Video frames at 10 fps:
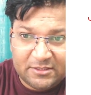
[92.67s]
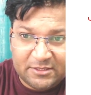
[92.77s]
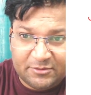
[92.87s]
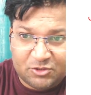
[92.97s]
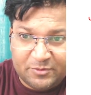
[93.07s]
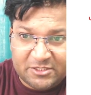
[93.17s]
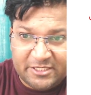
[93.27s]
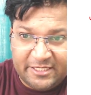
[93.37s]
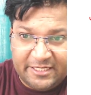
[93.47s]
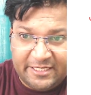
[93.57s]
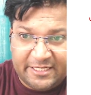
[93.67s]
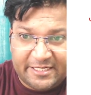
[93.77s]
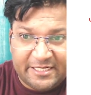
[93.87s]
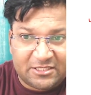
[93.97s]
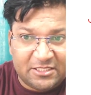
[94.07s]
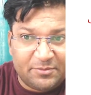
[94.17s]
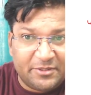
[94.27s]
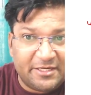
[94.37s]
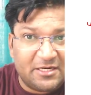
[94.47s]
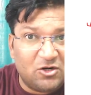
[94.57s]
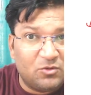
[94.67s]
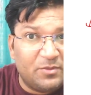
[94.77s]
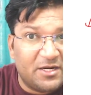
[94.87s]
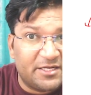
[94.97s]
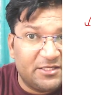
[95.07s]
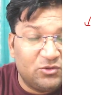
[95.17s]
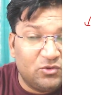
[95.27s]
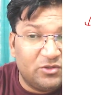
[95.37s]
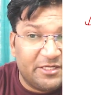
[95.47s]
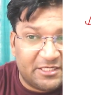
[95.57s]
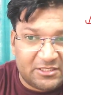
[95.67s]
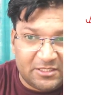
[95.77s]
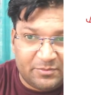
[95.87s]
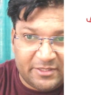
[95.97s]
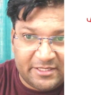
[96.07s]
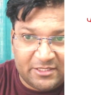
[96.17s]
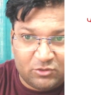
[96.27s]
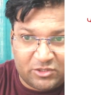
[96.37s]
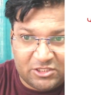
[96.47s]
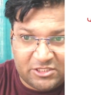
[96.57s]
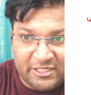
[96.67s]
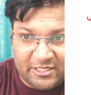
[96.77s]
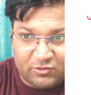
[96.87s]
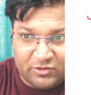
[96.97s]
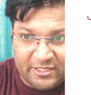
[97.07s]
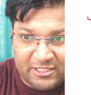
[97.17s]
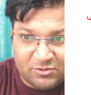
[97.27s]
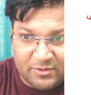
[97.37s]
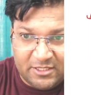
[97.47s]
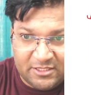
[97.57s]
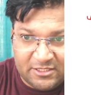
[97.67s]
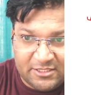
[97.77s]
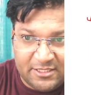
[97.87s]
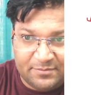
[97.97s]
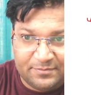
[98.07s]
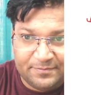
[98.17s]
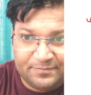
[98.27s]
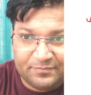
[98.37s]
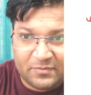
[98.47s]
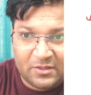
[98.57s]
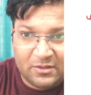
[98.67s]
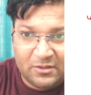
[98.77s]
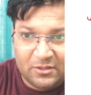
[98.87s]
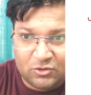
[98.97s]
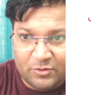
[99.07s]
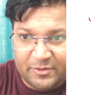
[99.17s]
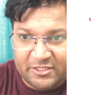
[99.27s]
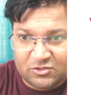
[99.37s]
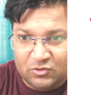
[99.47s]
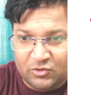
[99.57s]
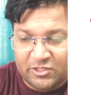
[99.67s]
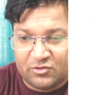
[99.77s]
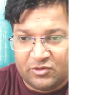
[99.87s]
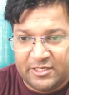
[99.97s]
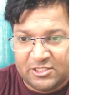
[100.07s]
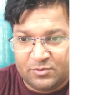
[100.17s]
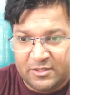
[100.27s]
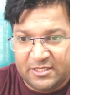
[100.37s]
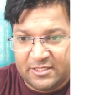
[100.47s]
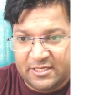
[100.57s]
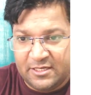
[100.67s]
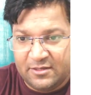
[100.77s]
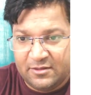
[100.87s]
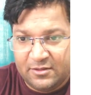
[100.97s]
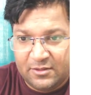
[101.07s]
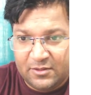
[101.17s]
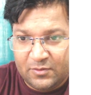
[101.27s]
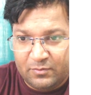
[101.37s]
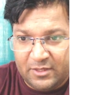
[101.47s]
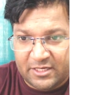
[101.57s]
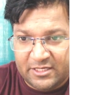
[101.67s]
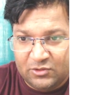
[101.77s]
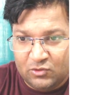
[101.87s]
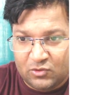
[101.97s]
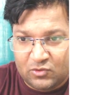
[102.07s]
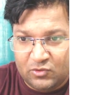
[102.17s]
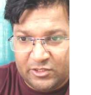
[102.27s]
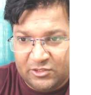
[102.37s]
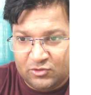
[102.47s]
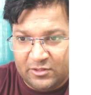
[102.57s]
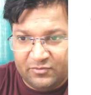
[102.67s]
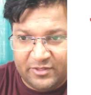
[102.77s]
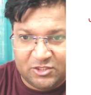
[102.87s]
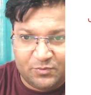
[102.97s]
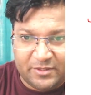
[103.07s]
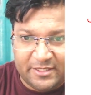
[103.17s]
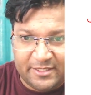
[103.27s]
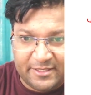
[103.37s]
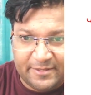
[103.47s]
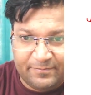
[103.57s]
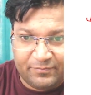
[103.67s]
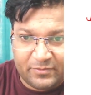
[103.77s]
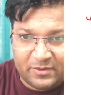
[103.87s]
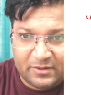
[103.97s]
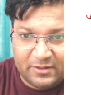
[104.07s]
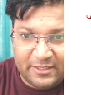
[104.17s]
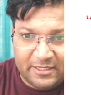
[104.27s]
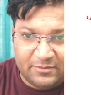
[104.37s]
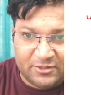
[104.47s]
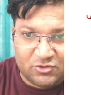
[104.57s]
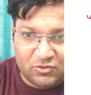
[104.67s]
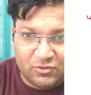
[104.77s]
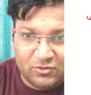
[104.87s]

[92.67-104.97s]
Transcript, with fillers: जब इसमें से एक एक तरफ रहेगा और बाकी दो एक तरफ रहेंगे तो किसी एक को डैश बना दीजिए आप तो हमने इस क्लोरीन को डैश बना दिया बाकी दो क्लोरीन जो है वेज पर रहेंगे है ना बच्चों